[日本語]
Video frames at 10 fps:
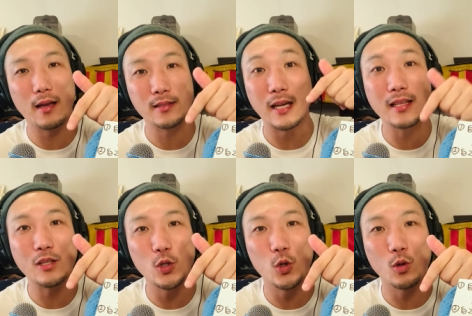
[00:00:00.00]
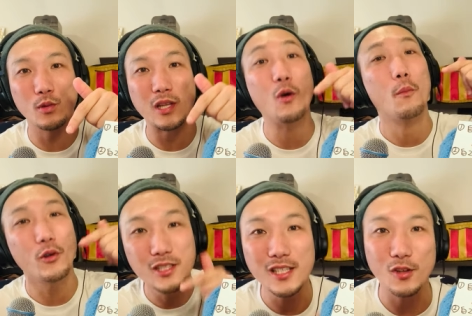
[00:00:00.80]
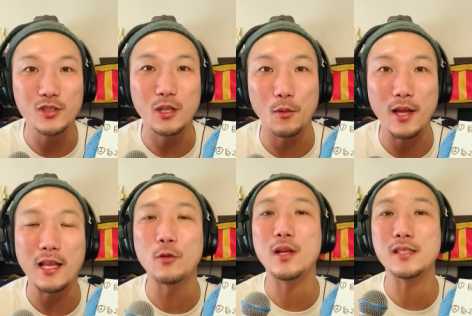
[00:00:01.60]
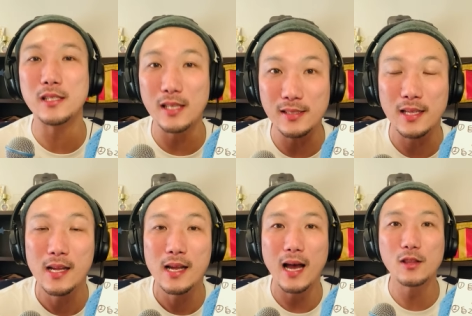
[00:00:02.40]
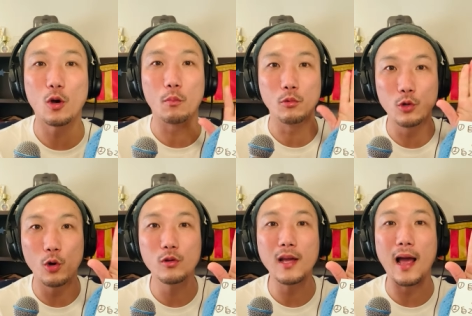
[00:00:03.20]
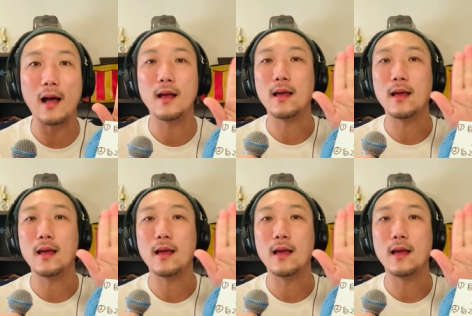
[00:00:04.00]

チャンネル登録ボタンをポチッと押してもらえたら嬉しいです。あと、ブログや、